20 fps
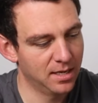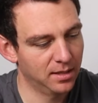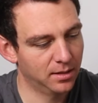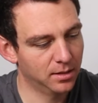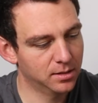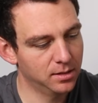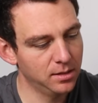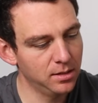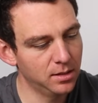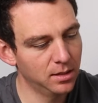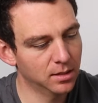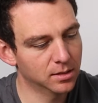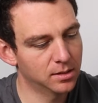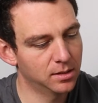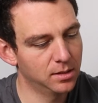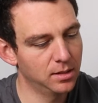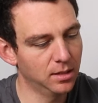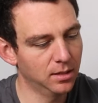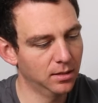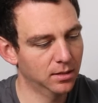Das sieht jetzt
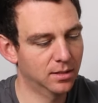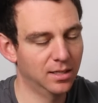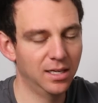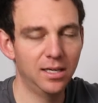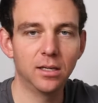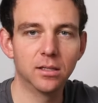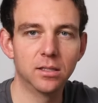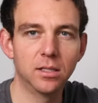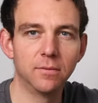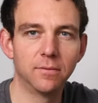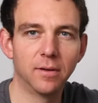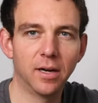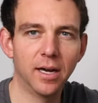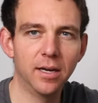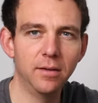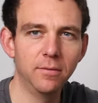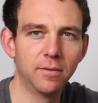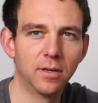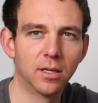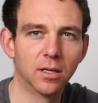hier relativ
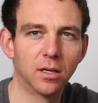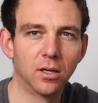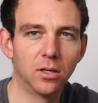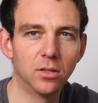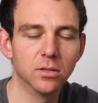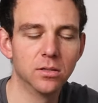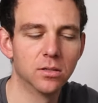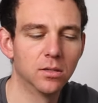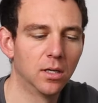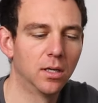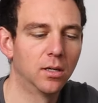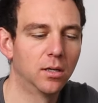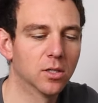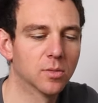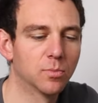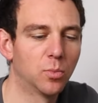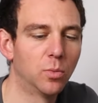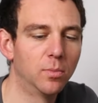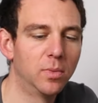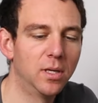einfach aus.
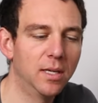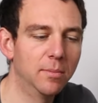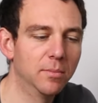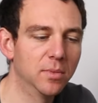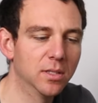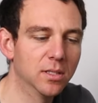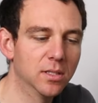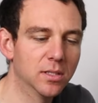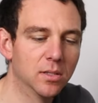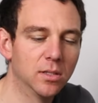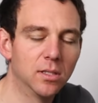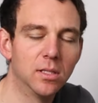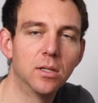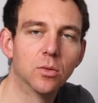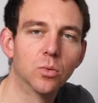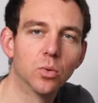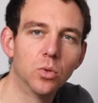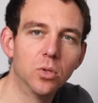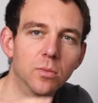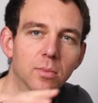Das Problem ist, hier
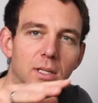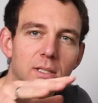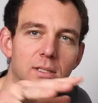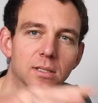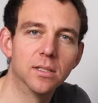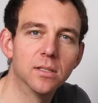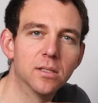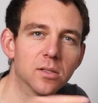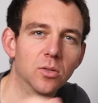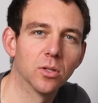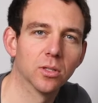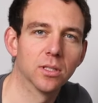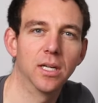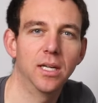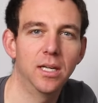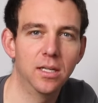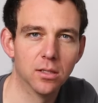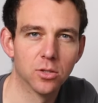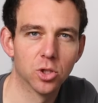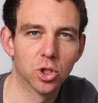drüber sitzt noch der
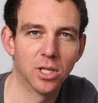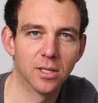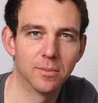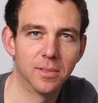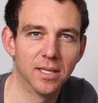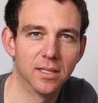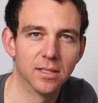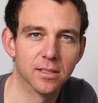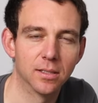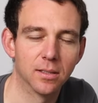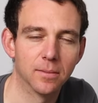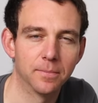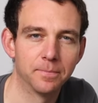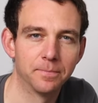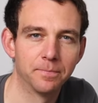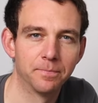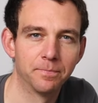Edelstahlbehälter.